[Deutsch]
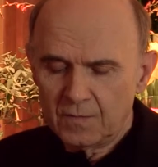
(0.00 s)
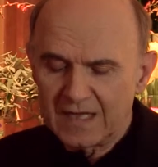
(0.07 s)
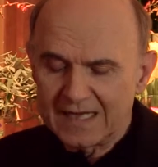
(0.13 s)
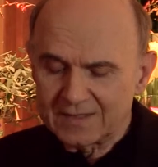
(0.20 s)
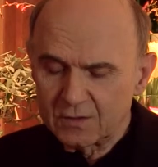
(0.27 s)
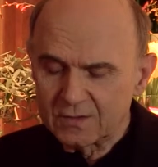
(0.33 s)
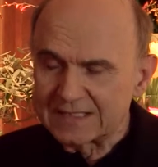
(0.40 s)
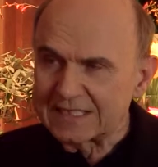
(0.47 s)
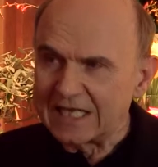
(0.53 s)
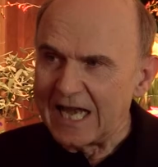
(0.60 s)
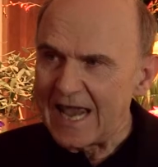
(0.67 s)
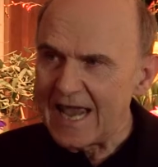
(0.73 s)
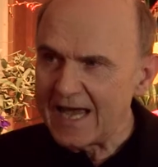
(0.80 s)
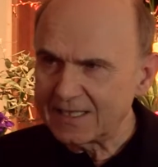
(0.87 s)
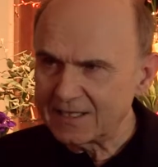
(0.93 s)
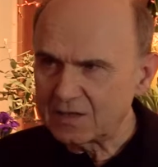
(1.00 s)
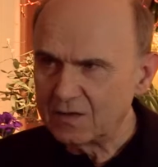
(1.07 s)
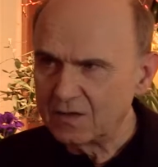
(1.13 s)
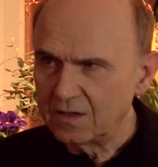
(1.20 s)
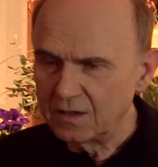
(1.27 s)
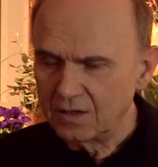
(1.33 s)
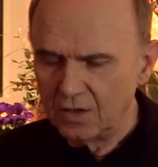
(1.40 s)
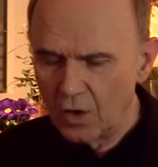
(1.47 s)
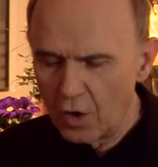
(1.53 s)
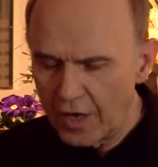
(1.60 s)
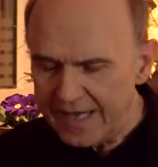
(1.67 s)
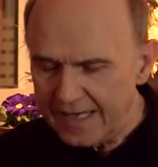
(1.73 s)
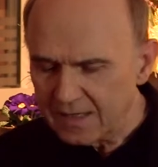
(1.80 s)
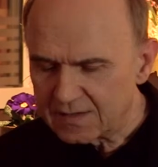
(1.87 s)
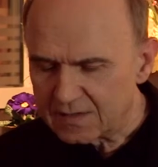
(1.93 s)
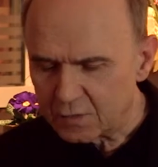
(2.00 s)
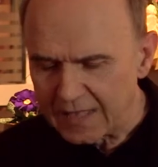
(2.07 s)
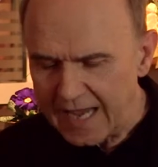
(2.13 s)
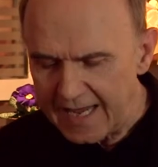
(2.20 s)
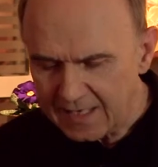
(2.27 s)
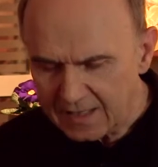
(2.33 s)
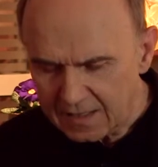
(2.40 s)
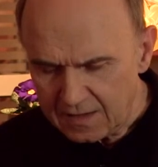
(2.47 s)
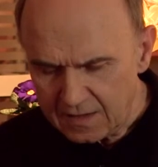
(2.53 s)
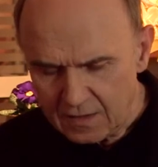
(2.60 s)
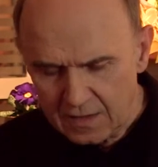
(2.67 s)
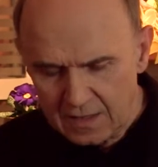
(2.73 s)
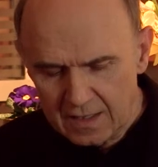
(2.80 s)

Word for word: das uns lehrt, neu zu denken,